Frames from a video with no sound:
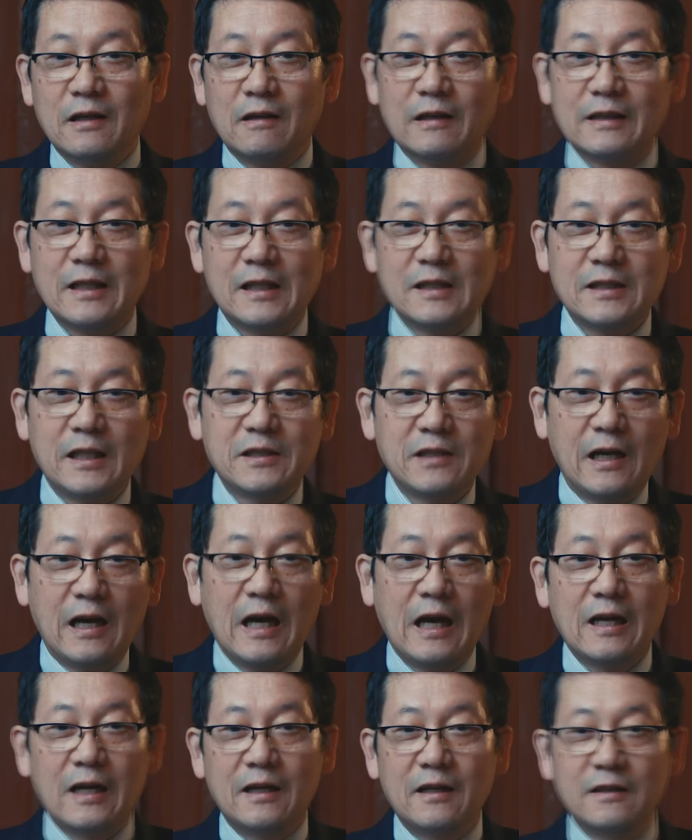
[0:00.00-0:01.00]
私たちは
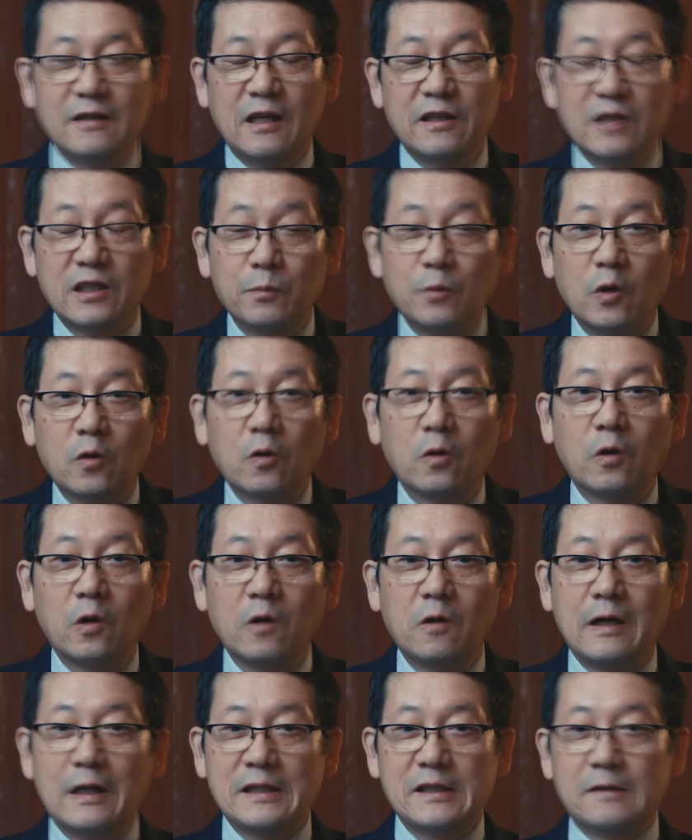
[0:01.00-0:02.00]
離れていても
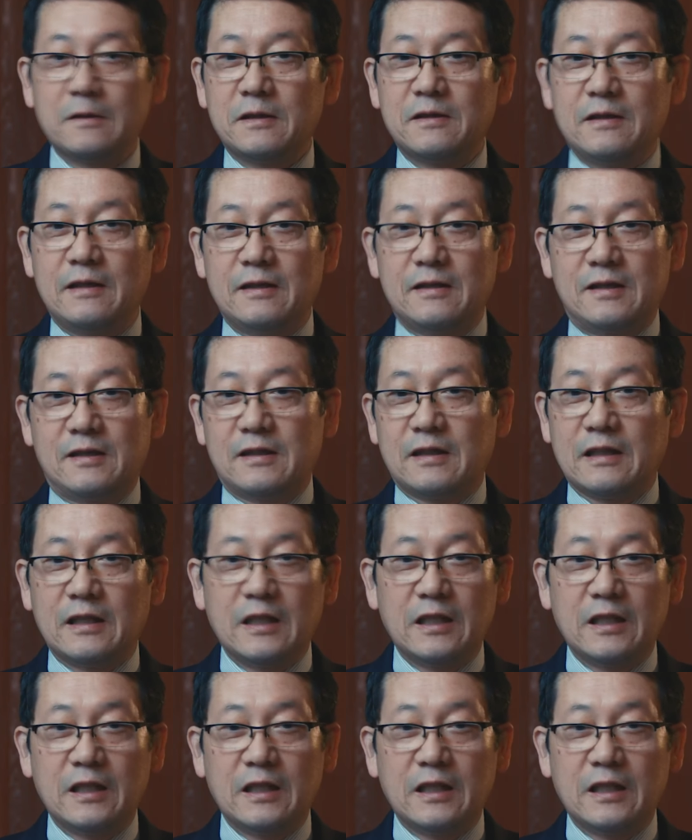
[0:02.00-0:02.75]
心は一つです。